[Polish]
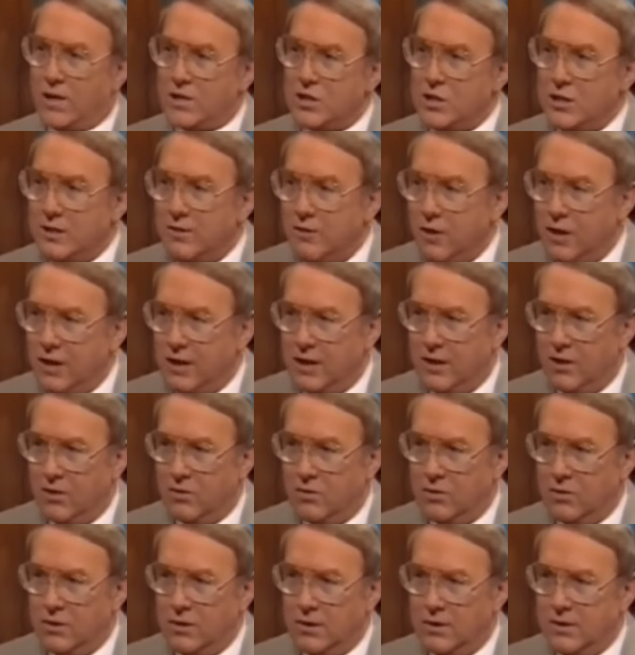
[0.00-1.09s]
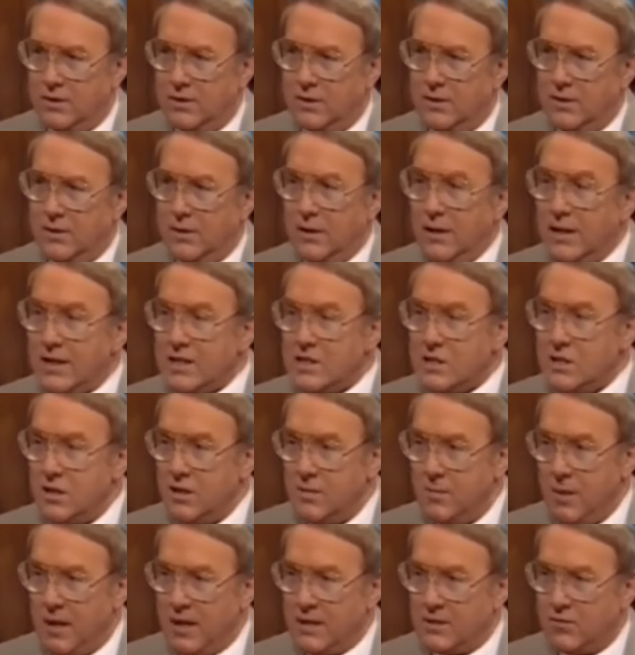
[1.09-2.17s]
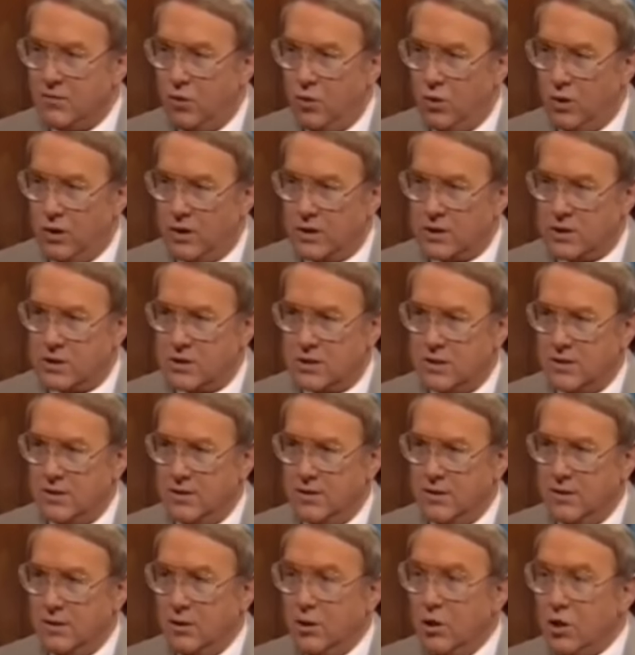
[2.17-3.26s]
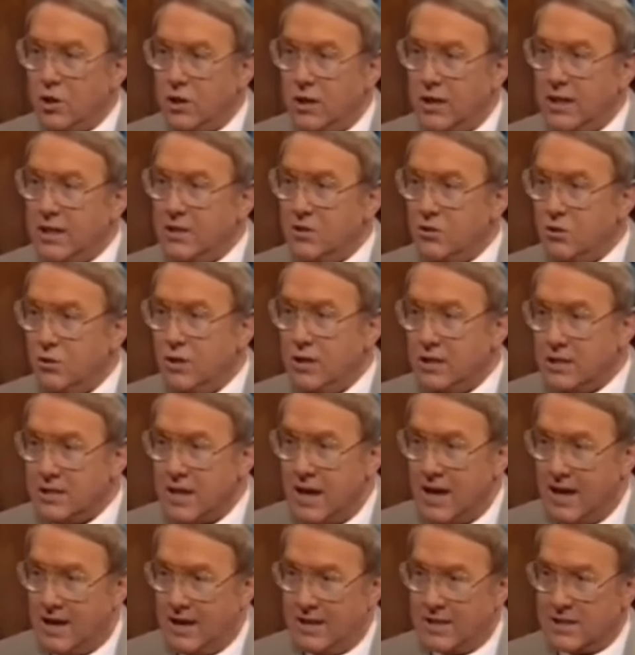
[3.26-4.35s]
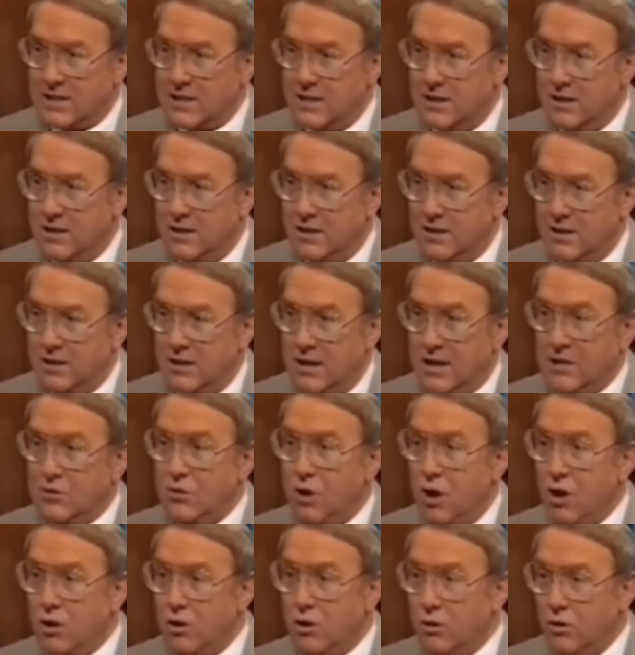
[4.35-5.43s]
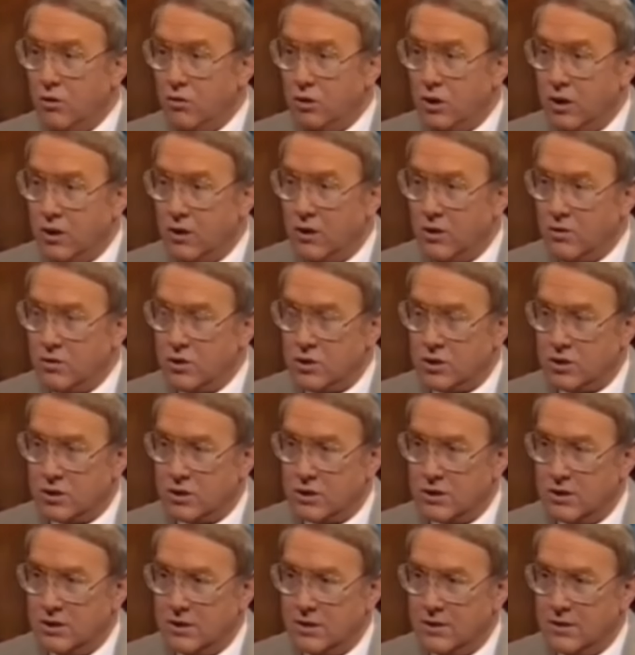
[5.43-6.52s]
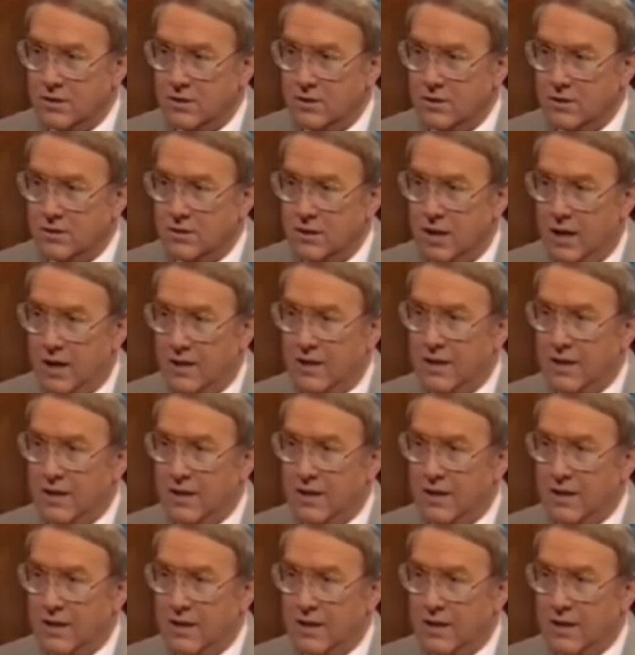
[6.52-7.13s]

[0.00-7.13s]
Słuchajmy się w głos tego człowieka, spojrzyjmy mu w oczy i wyciągnijmy własne wnioski. Moim zdaniem sprawa jest jasna.